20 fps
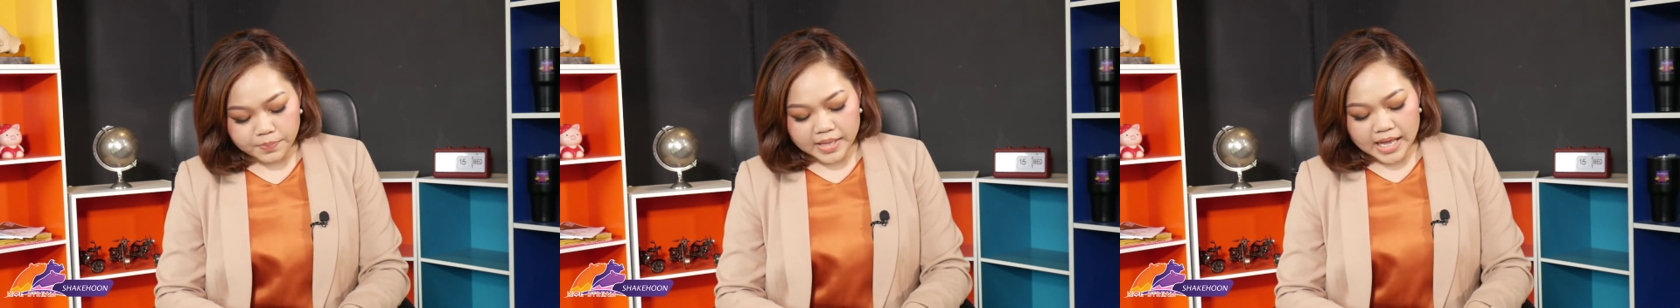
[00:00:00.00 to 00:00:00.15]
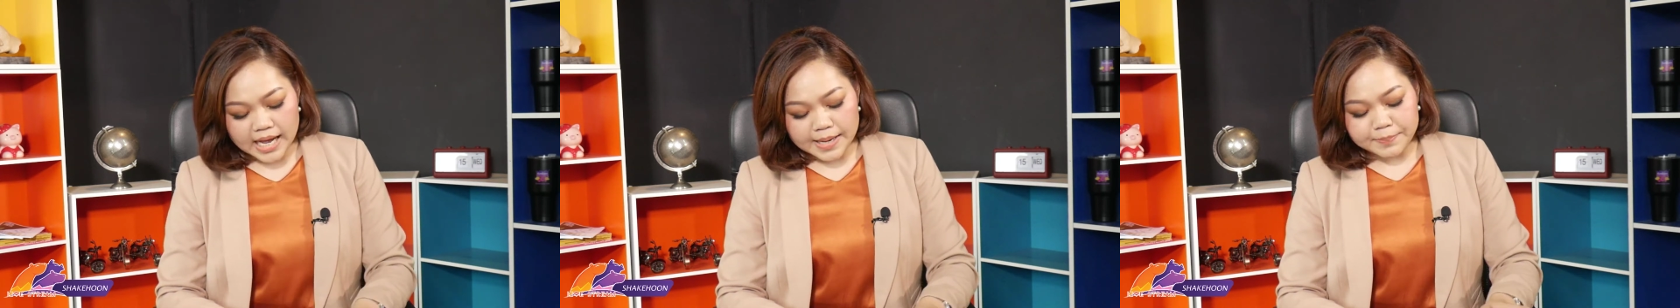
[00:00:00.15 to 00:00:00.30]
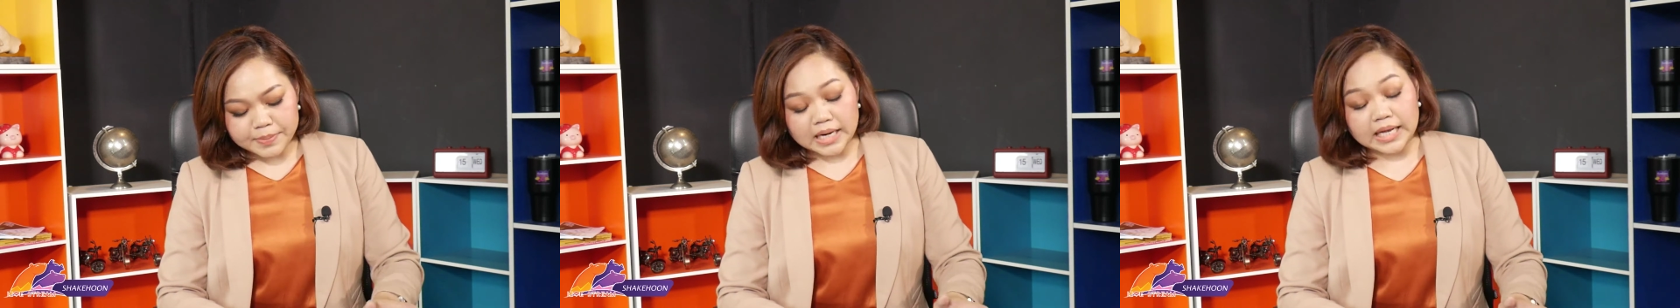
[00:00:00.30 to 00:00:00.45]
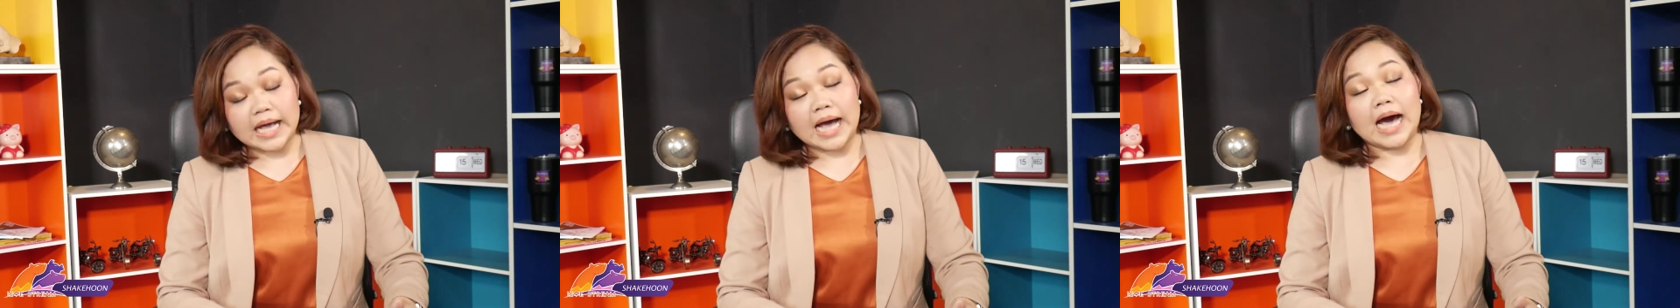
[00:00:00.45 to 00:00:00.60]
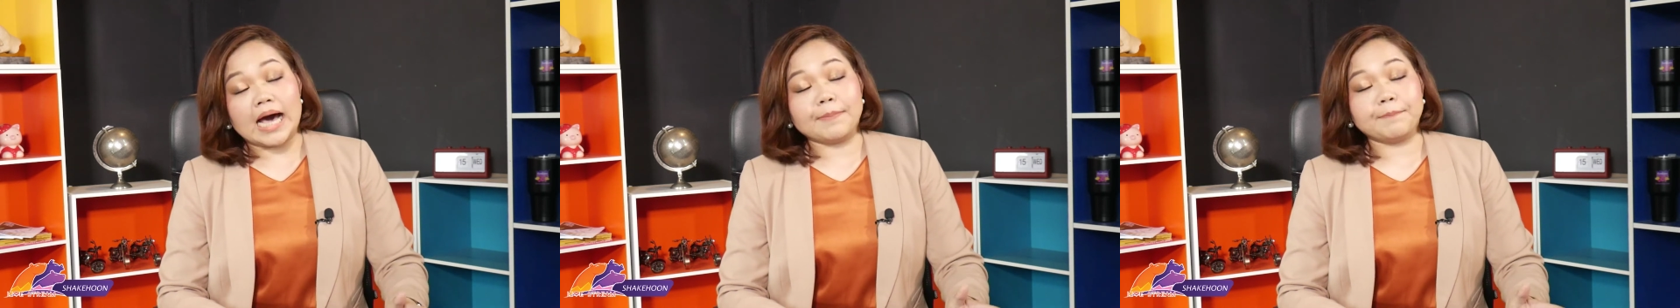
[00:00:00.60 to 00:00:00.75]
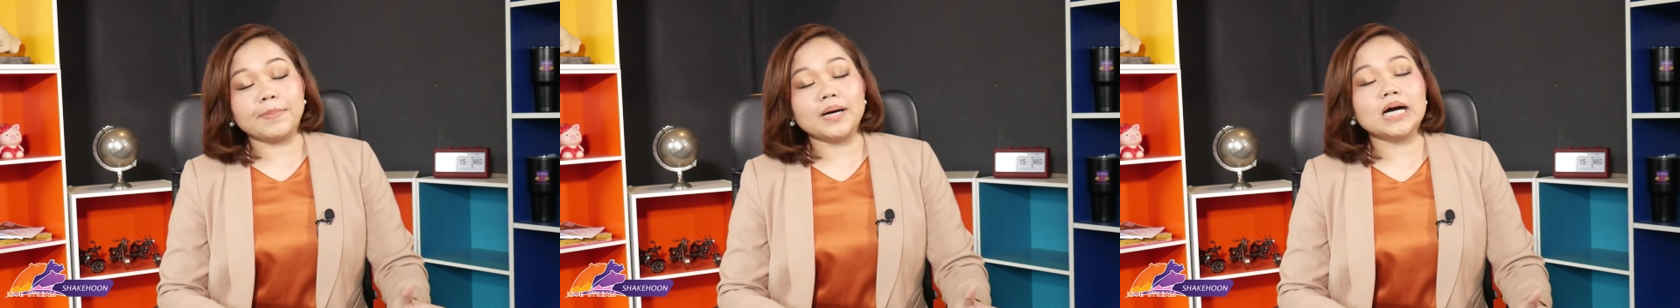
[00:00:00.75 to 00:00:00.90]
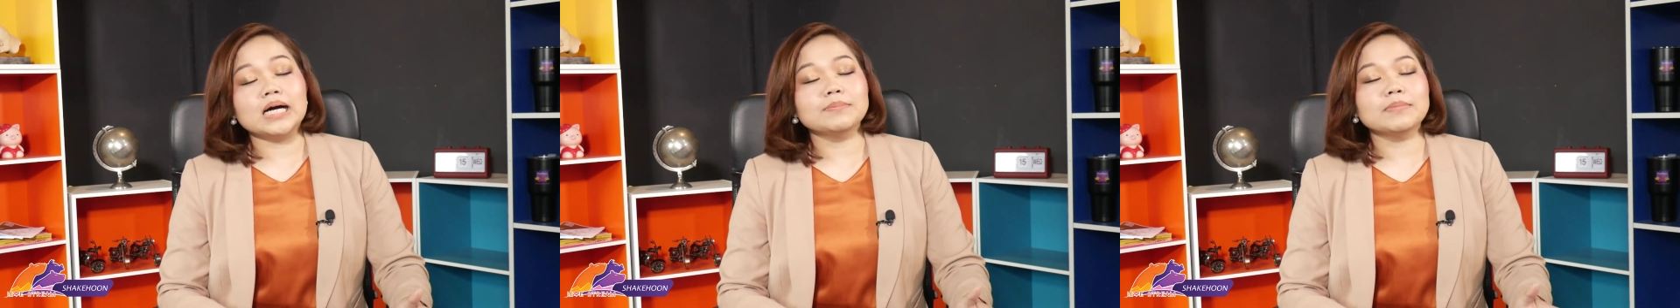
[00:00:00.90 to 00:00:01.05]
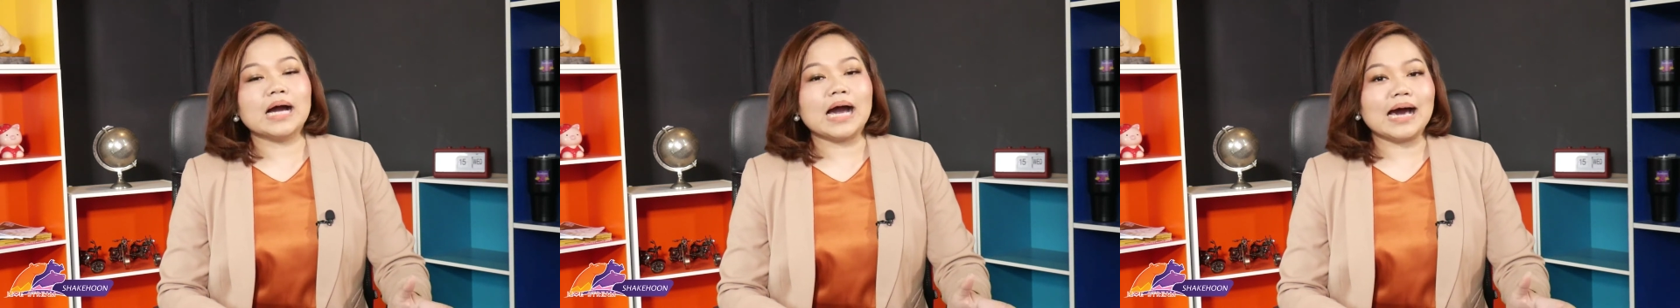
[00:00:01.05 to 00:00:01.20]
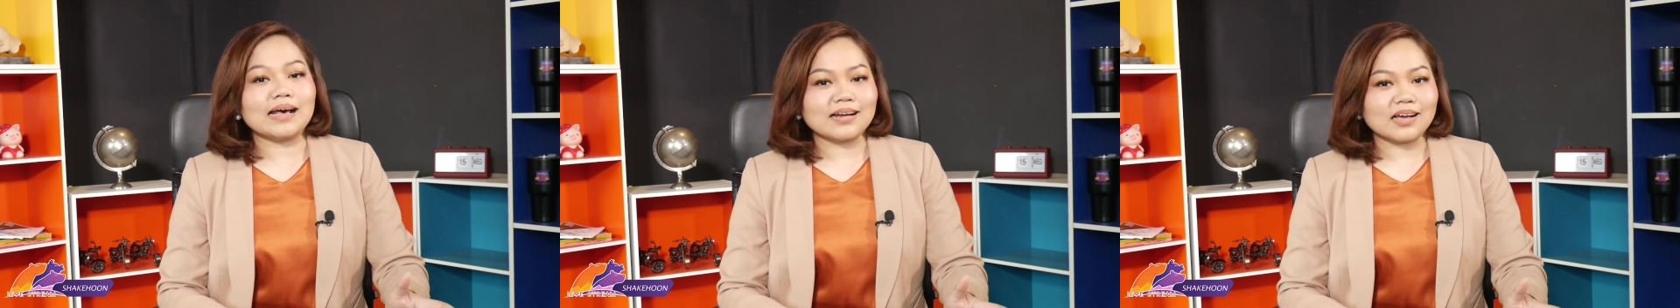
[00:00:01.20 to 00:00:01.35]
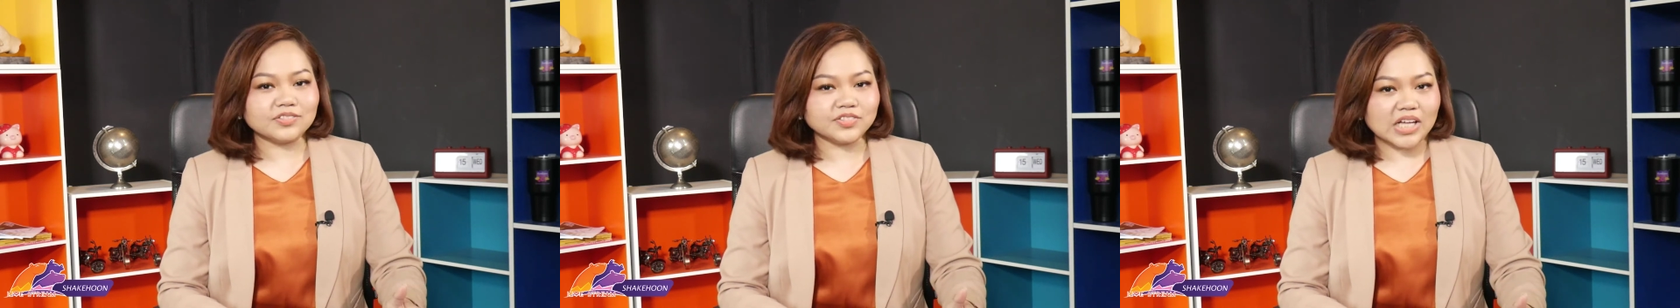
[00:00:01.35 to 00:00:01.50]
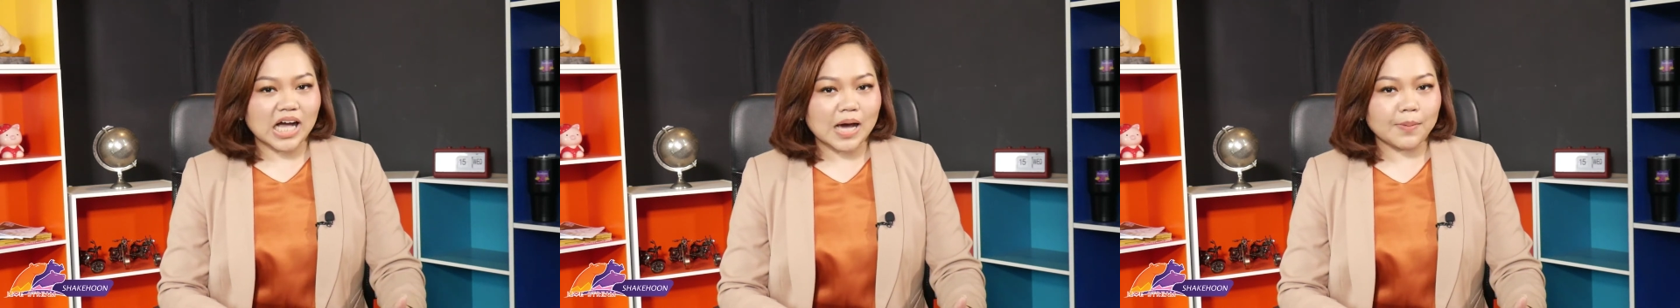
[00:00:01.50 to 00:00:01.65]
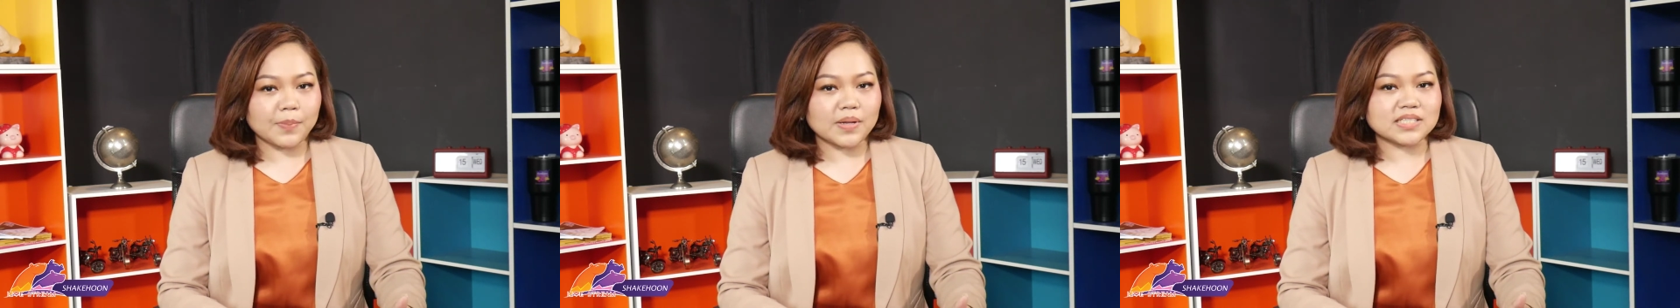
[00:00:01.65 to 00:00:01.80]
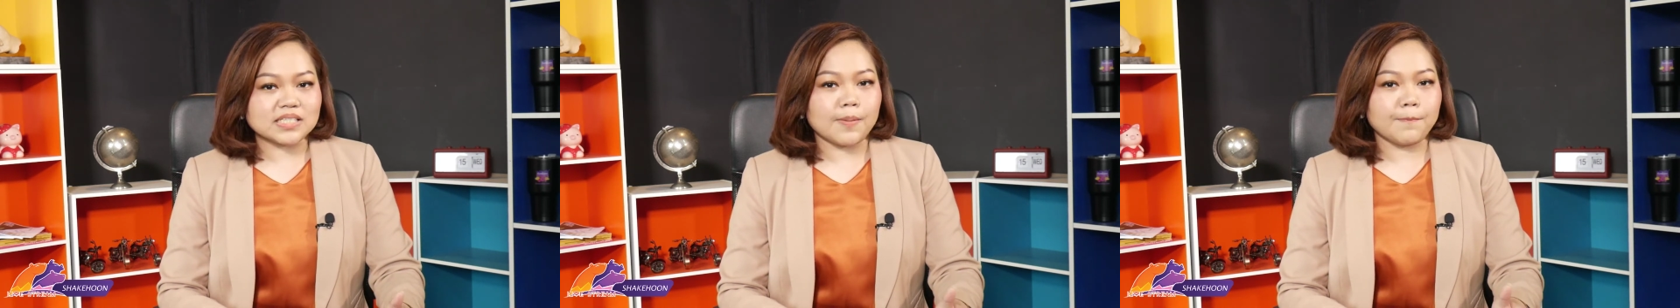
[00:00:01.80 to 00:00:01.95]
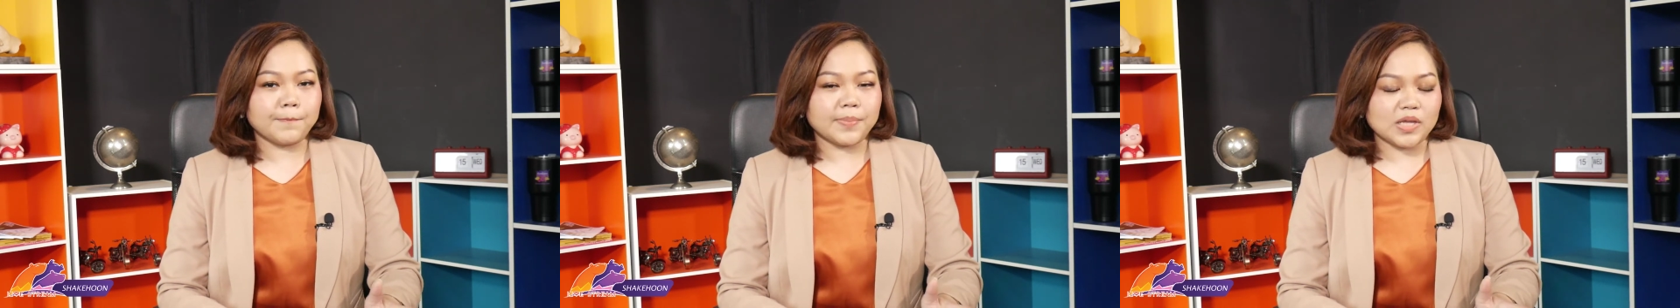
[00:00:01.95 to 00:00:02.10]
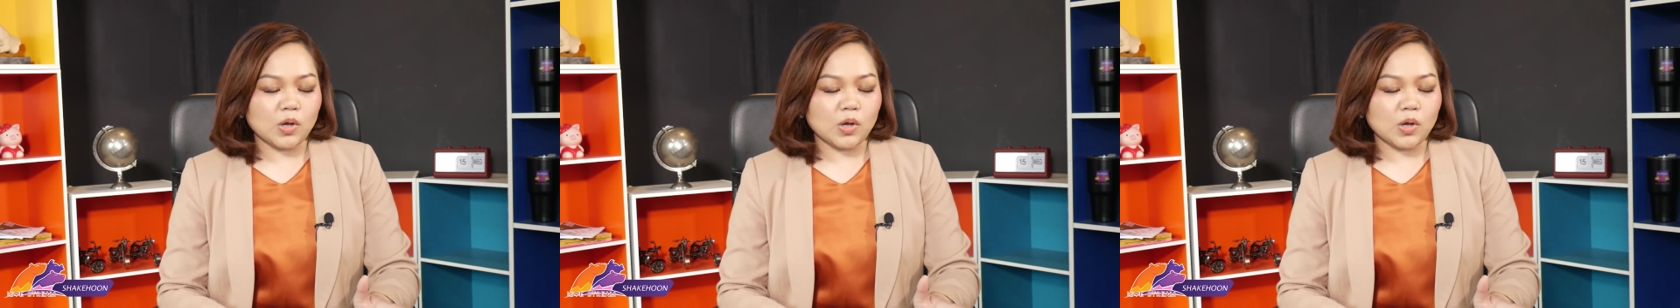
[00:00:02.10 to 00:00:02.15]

ได้ประกาศเพิ่มค่ารักษาประจำปี